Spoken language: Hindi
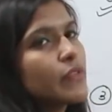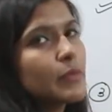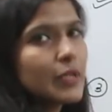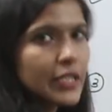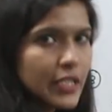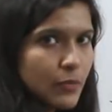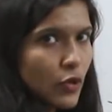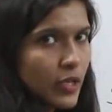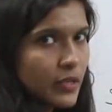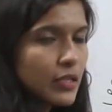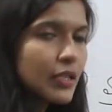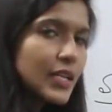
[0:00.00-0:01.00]
फीमेल की
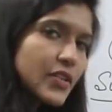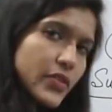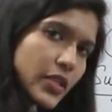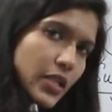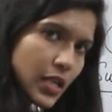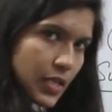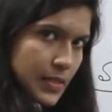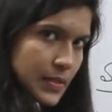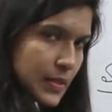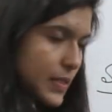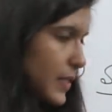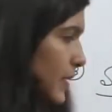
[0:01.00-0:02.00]
बॉडी तक एंट्री ना ले
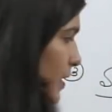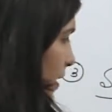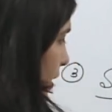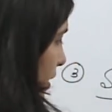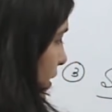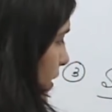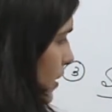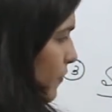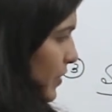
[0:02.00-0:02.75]
सके ये था